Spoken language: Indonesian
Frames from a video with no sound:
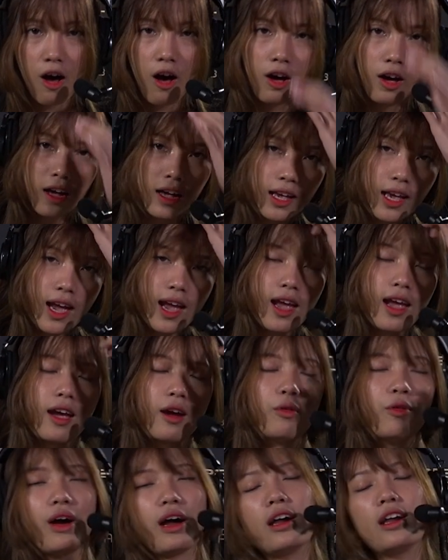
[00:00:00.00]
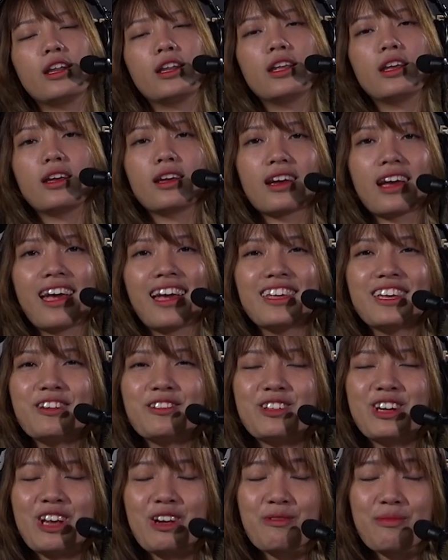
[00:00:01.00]
Oke, wah ini kayaknya
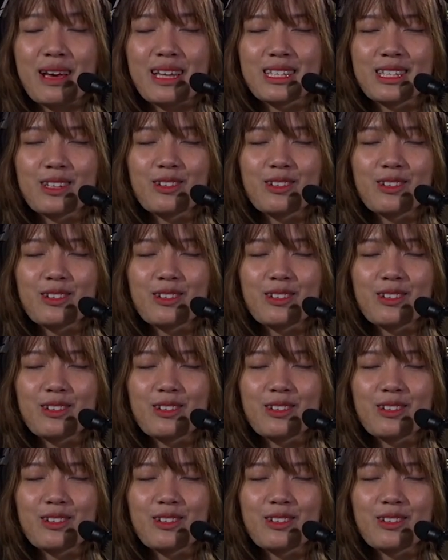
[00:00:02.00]
udah lumayan